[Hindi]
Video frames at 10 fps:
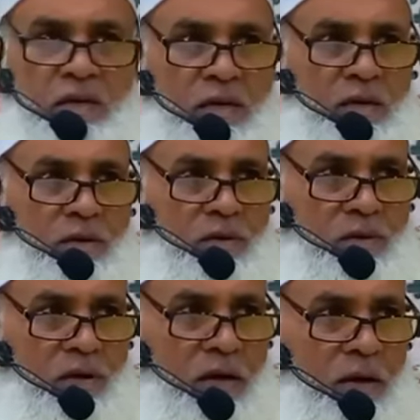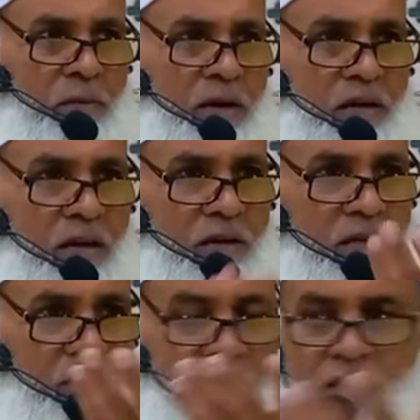कि अमेरिका
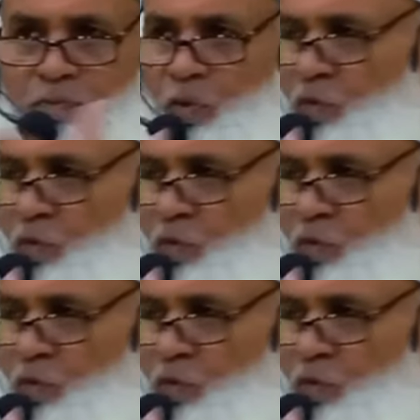ने के